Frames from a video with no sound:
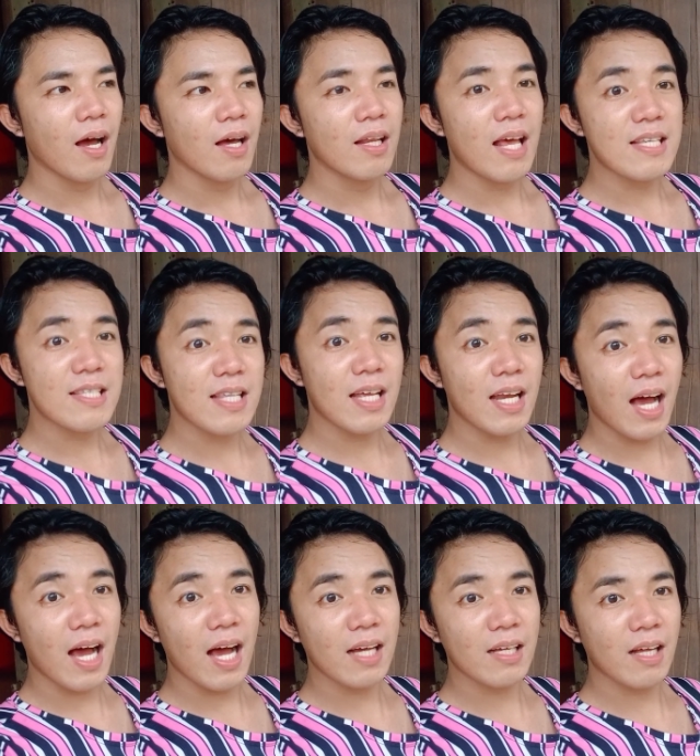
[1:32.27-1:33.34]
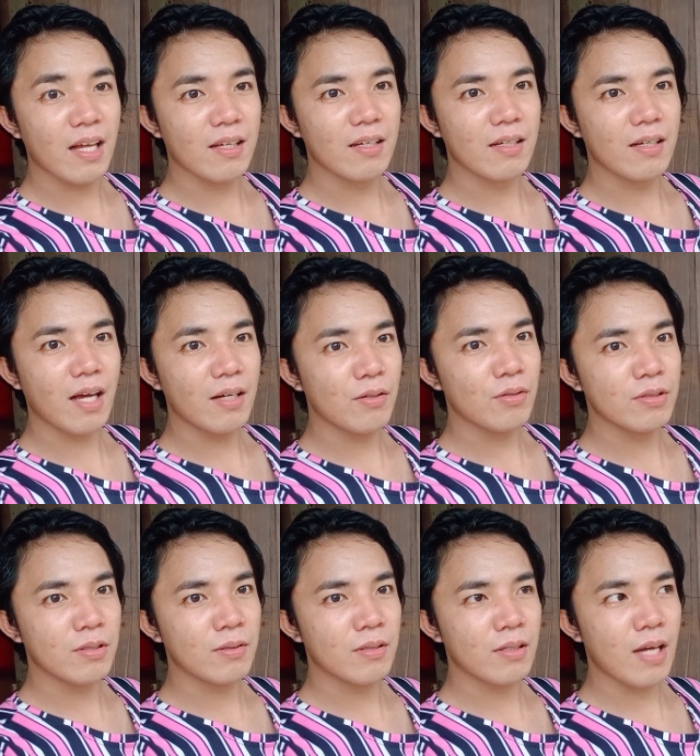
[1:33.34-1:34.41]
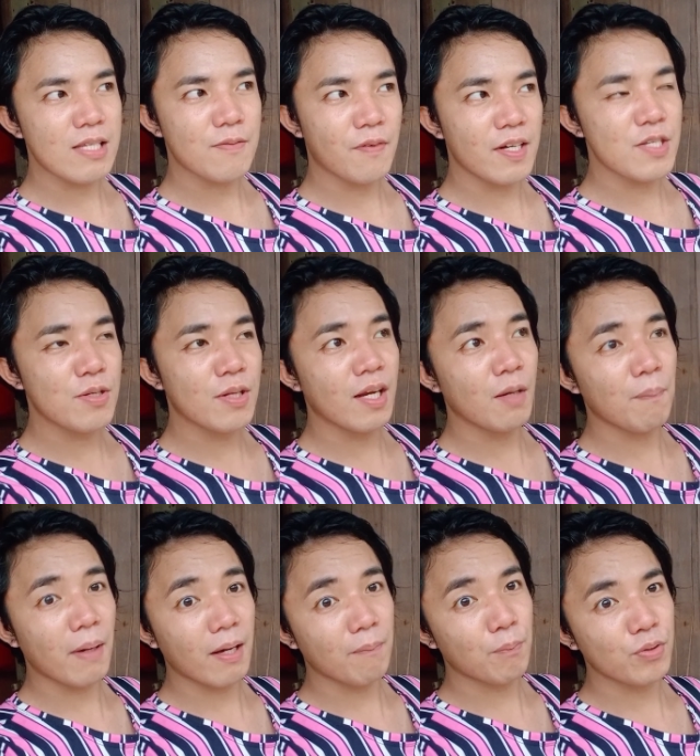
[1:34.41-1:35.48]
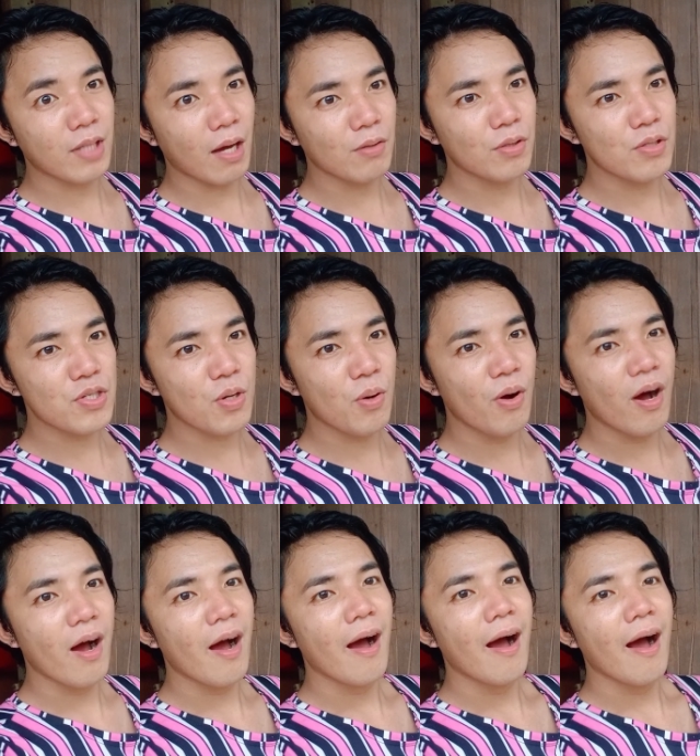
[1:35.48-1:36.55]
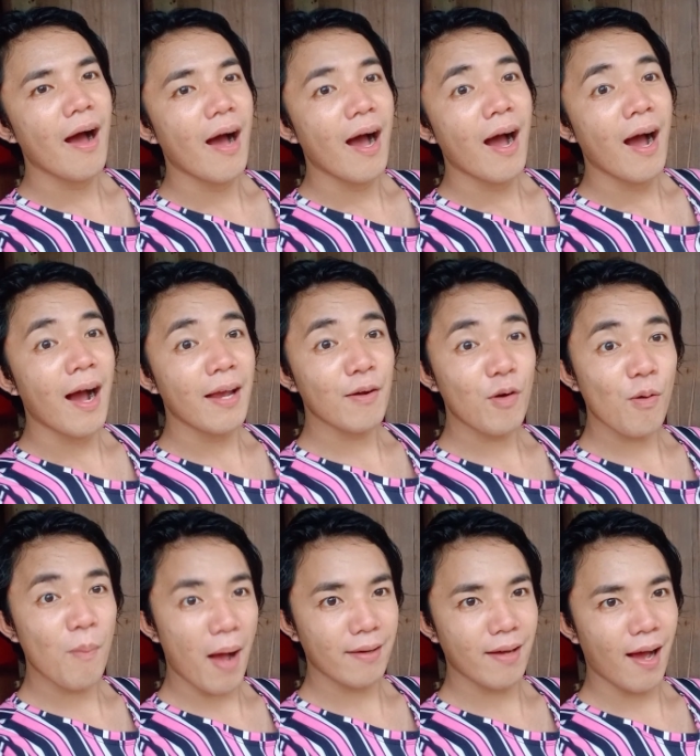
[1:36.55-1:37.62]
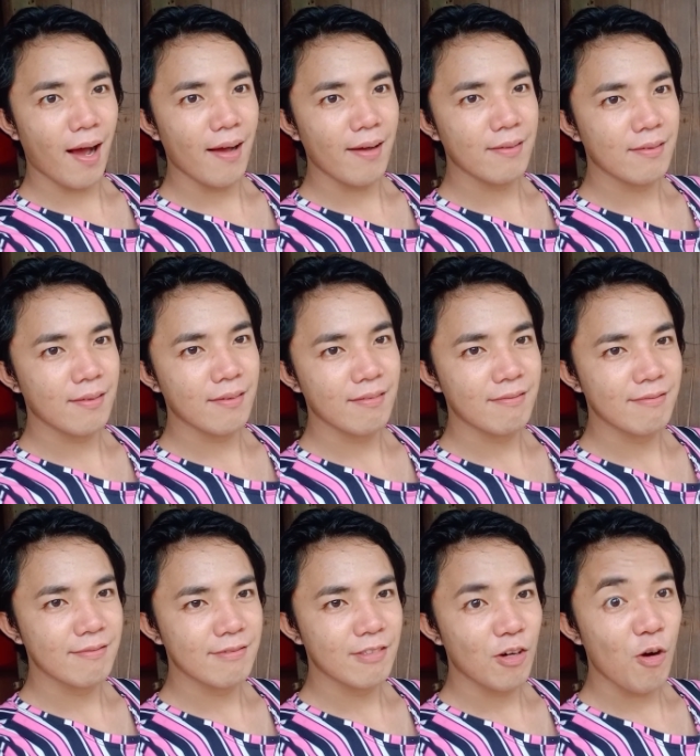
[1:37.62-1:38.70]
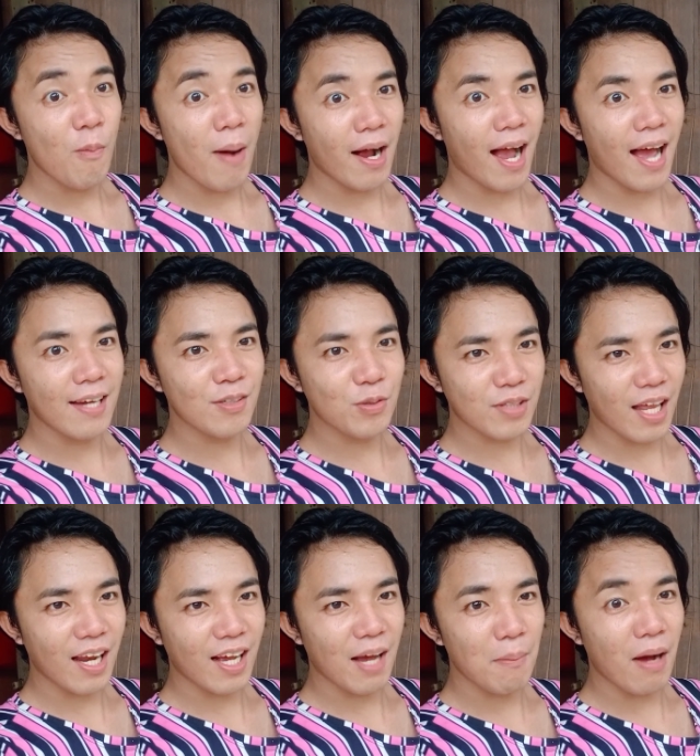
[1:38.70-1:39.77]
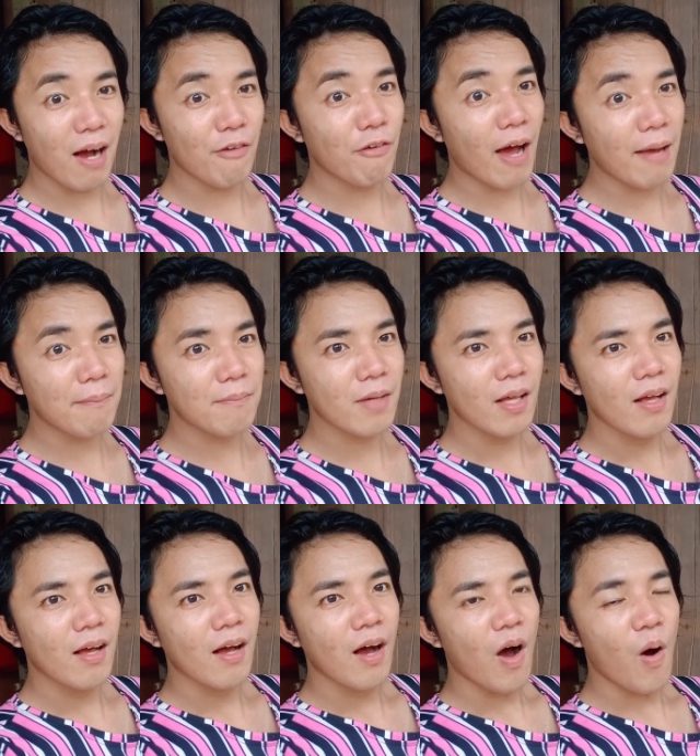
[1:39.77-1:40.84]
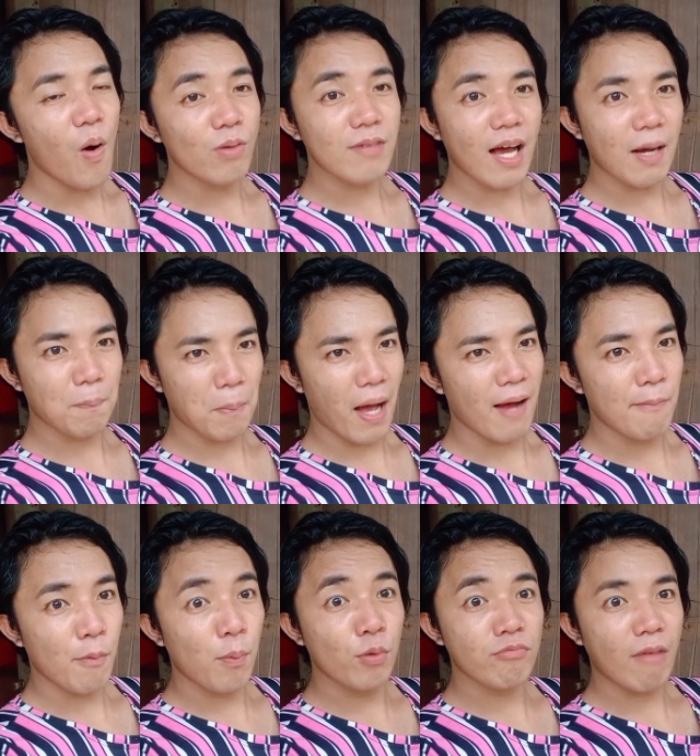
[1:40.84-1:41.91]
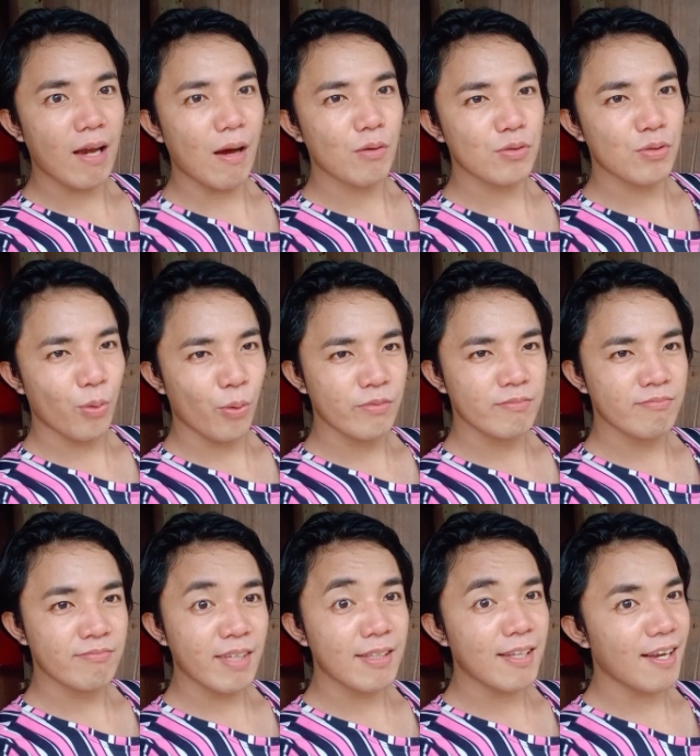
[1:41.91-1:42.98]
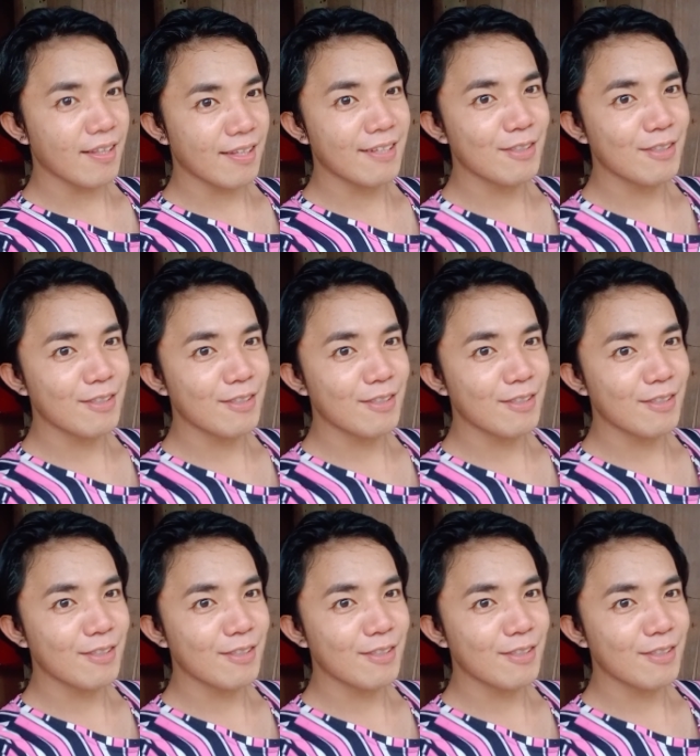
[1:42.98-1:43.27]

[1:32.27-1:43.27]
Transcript: last na lang, ganun, yung last person na lang yung pagpunta ko doon. So, ngayong umaga, umagahan ko talaga mga 5 o'clock pa, pupunta na ako doon. Tingnan natin